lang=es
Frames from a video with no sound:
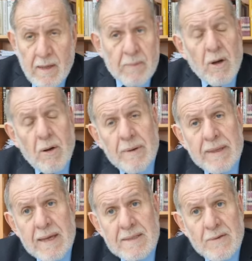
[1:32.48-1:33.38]

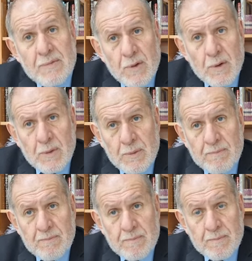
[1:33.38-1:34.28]
Rabbi hace forno.
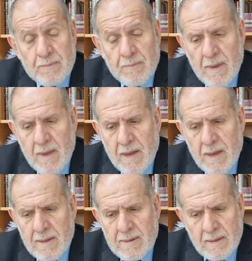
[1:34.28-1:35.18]

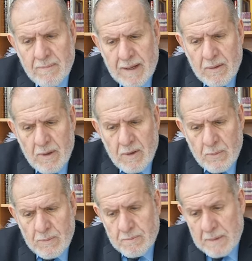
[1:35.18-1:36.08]
sin embargo,
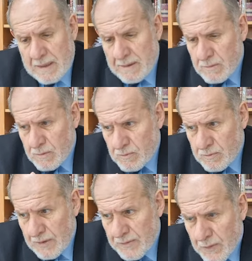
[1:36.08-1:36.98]
adopta
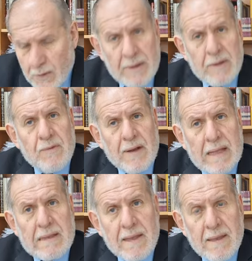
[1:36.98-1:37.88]
un enfoque
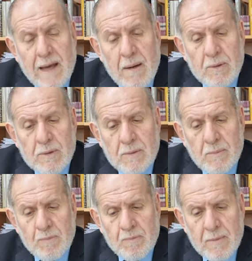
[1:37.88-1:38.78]
diferente, digamos
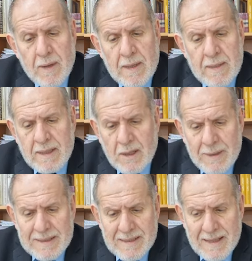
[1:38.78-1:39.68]
será
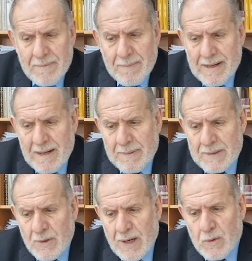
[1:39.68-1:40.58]
una señal para las
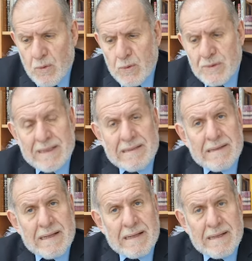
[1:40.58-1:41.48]
personas justas
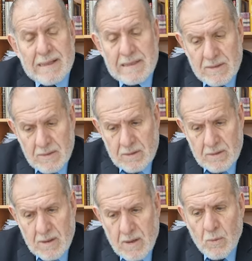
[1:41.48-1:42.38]
de la
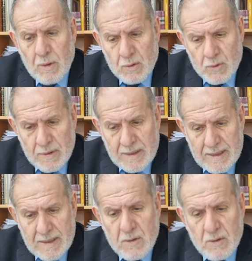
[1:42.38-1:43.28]
generación cuando su
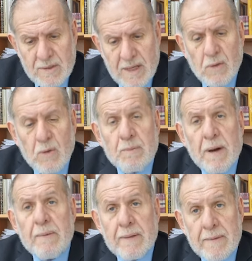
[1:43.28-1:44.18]
generación sea
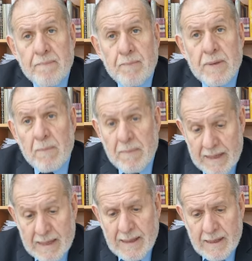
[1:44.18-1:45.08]
culpable y
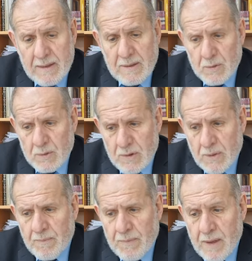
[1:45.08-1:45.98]
merezca la
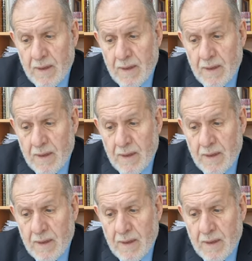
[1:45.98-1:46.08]
destrucción.